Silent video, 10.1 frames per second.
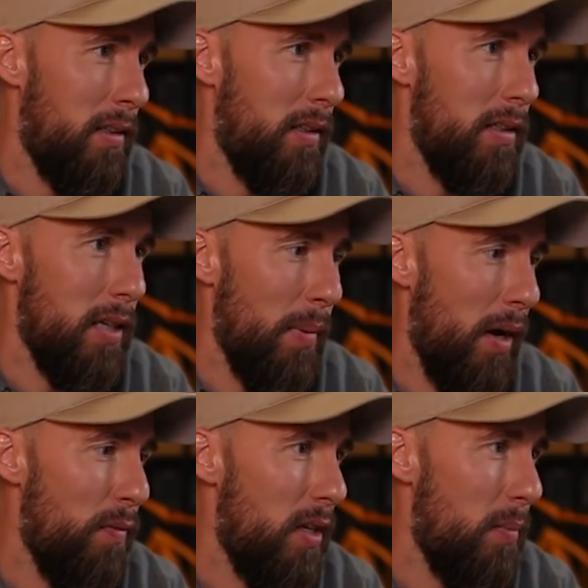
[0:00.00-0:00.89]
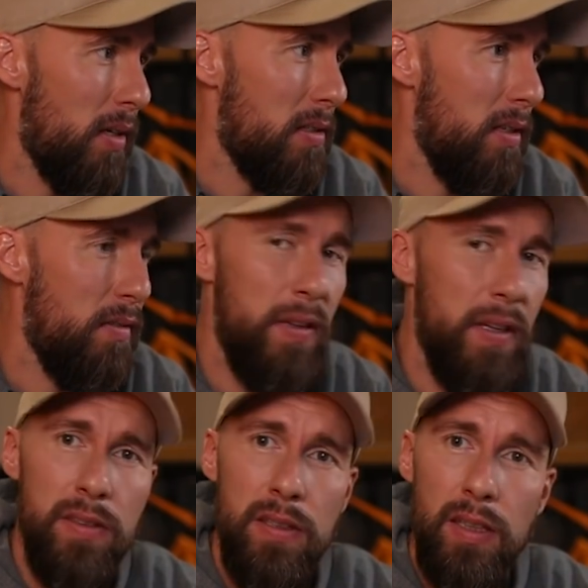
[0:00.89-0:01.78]
Ich habe Aufkleber gesehen,
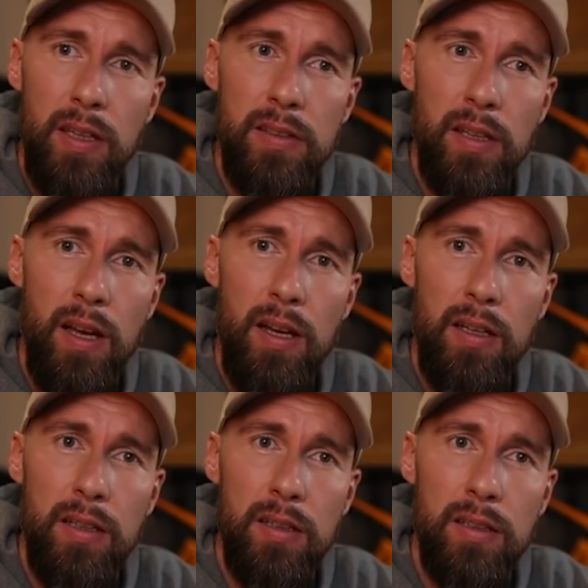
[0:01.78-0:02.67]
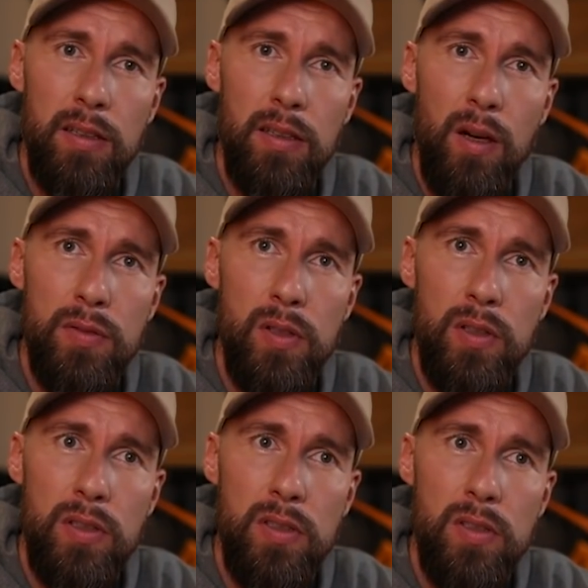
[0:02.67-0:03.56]
fick dich Greta, auf
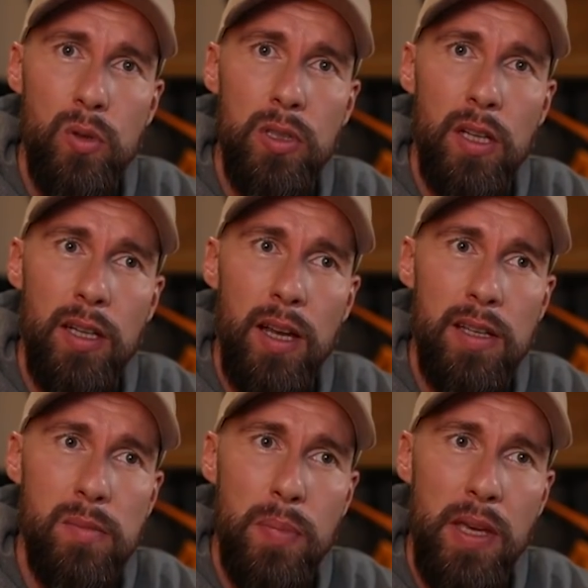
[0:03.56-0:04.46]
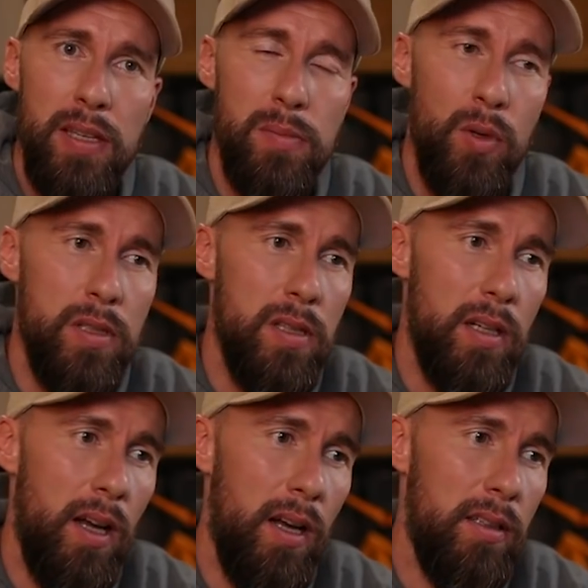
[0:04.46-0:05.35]
solchen ultra krassen
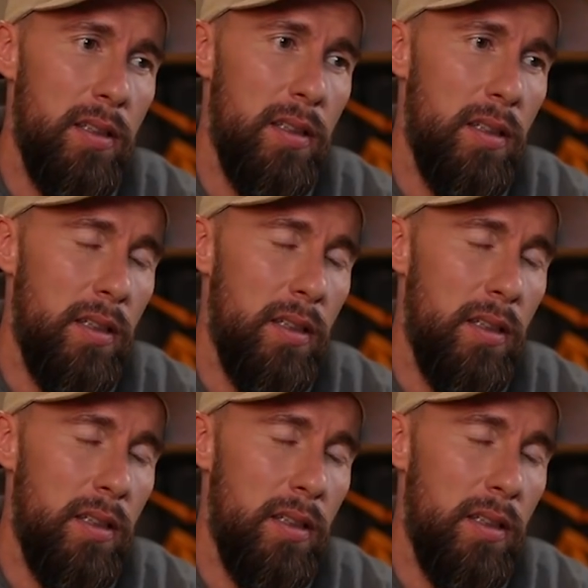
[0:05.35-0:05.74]
PS-Monsterkarren.